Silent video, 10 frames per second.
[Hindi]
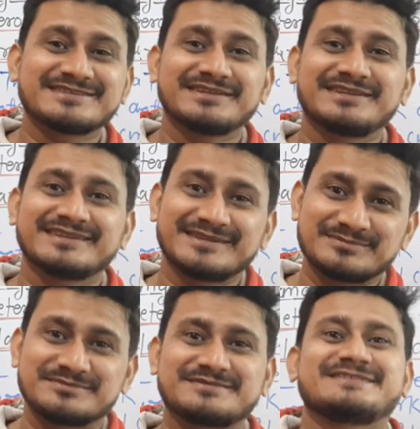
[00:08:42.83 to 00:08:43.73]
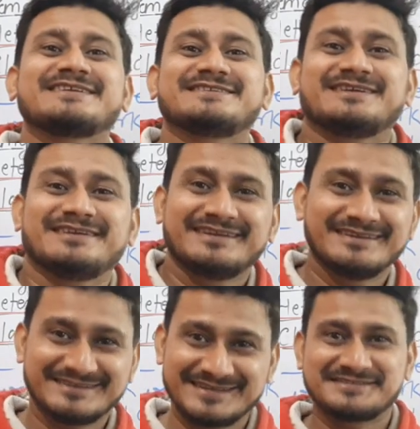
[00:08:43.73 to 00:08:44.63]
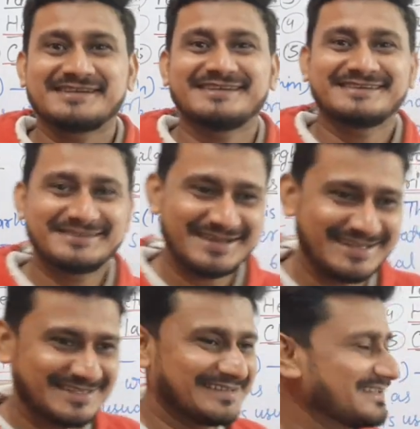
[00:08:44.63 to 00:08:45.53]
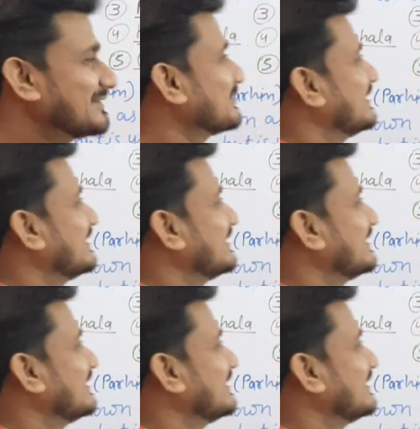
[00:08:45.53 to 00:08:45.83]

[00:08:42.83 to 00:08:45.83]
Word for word: लेते हैं तब चाचा चाचा आ जाती है कोई